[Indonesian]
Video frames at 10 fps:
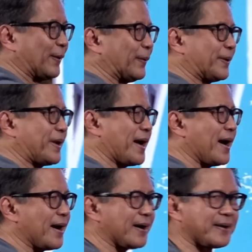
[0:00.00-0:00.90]
dulu,
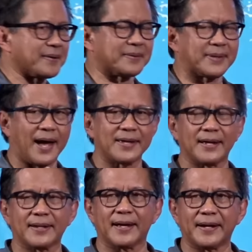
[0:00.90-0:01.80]
dia
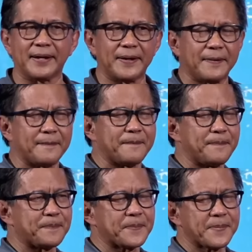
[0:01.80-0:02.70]
tanya tadi,
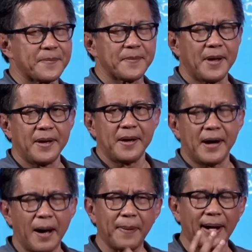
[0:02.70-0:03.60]

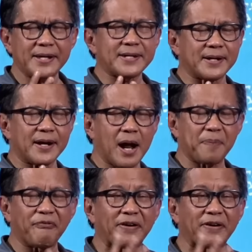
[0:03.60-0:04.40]
apa alasan dan apa